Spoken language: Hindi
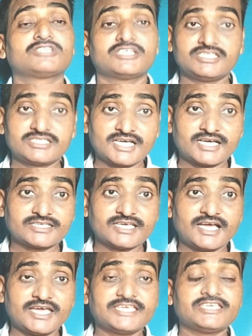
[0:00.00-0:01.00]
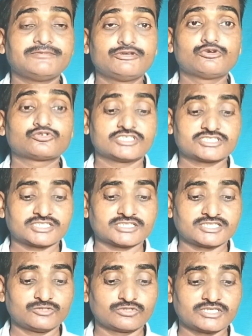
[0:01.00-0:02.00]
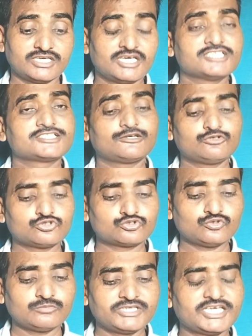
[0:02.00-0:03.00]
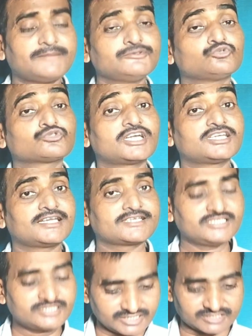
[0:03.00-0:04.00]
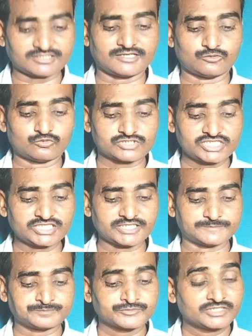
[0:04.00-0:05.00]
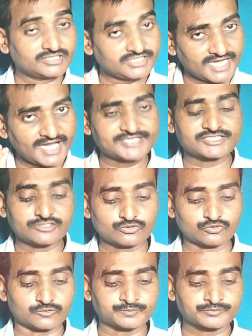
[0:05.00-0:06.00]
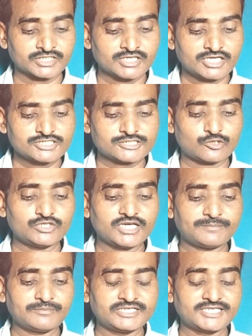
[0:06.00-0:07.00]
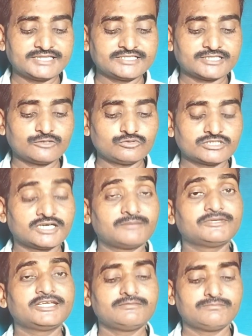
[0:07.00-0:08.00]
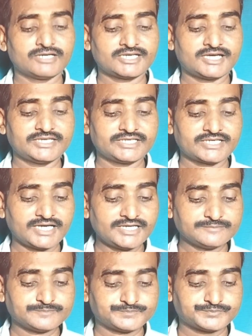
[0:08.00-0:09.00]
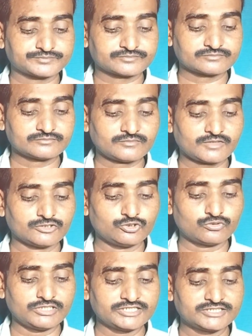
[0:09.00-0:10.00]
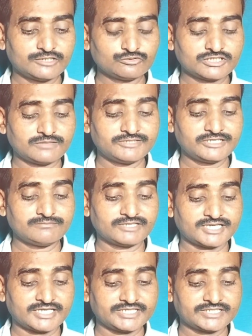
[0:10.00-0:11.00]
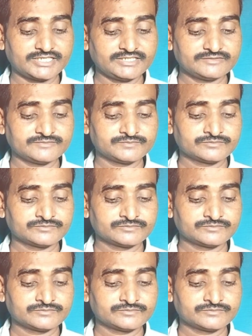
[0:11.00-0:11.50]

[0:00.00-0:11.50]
तरीका क्या है ये भी लोग सर्च करते होंगे चलो दोस्तों मैं यहाँ पे दूसरा डाल के देखता हूँ ठीक है ध्यान से देखो चलो यहाँ पे मैं डाल देता हूँ थंबनेल बनाने का देखो लिखता हूँ थंबनेल बनाने का